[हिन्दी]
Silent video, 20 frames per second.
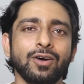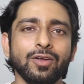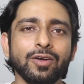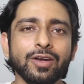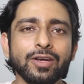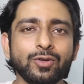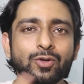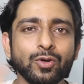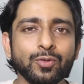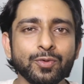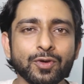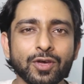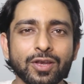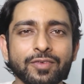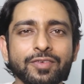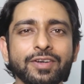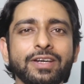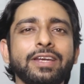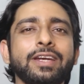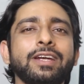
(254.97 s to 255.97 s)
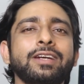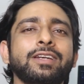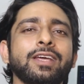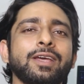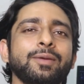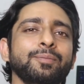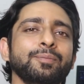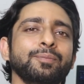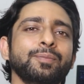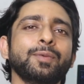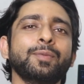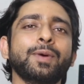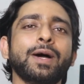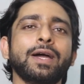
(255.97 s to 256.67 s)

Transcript: और आई होप यू ऑल हैव अ ग्रेट टाइम